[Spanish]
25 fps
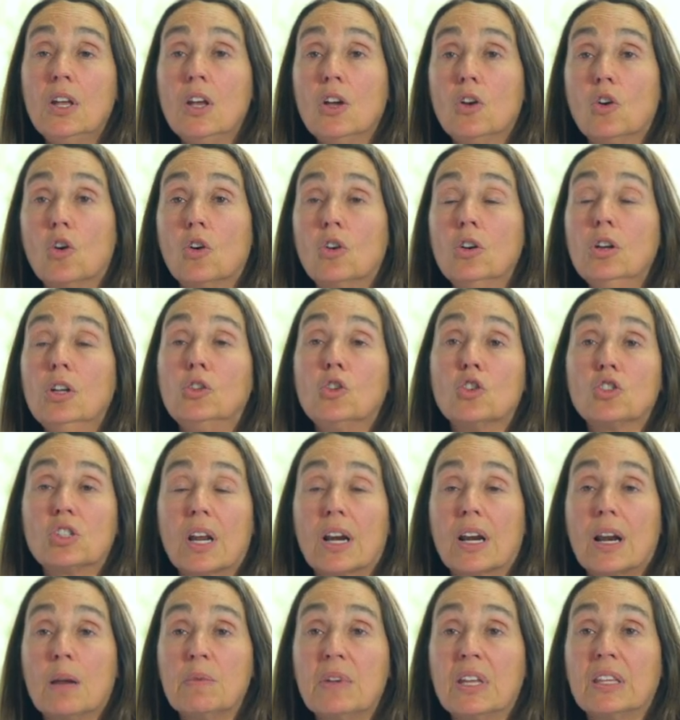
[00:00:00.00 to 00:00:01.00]
con
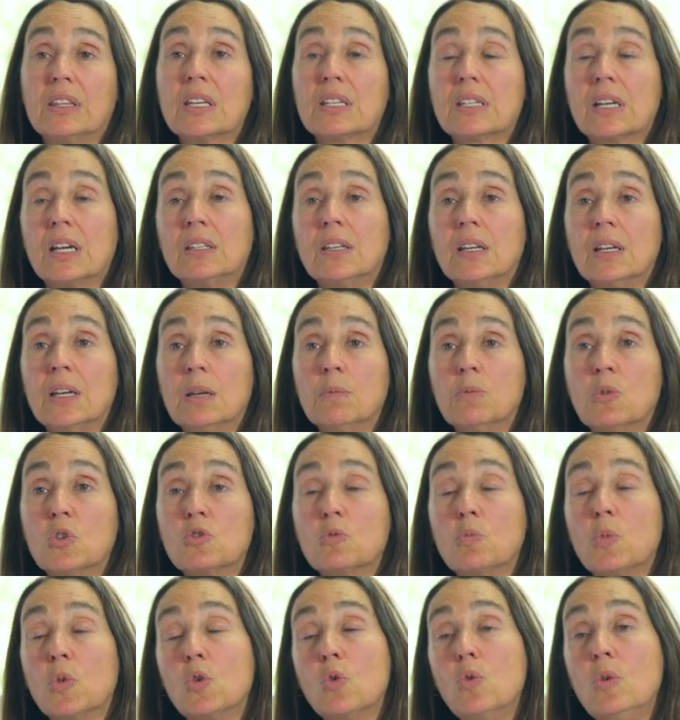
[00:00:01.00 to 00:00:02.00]
dos herramientas que
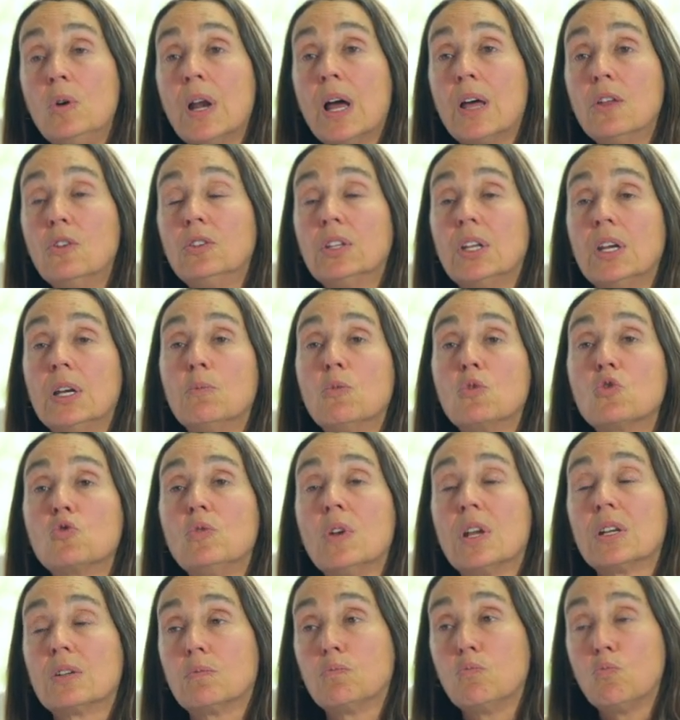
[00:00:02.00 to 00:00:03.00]
tenemos. Por un lado,
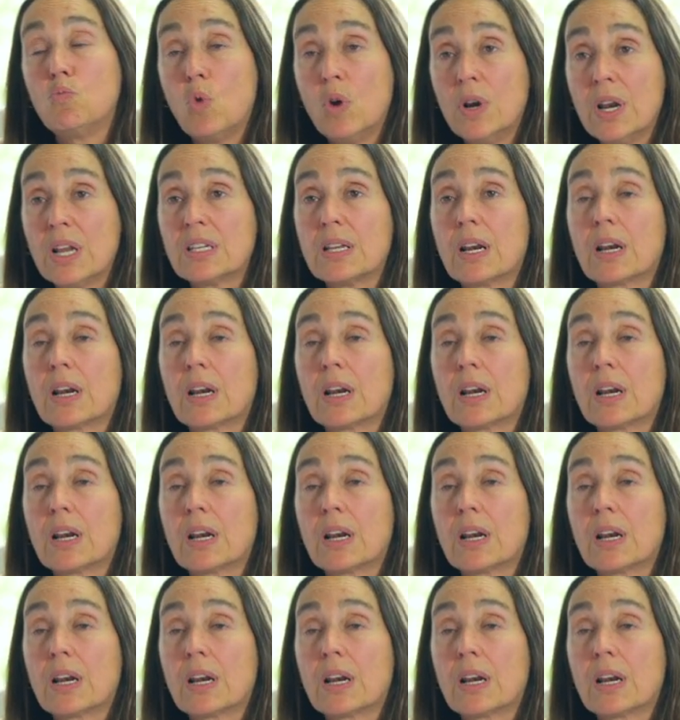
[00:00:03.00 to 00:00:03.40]
tenemos unas buenas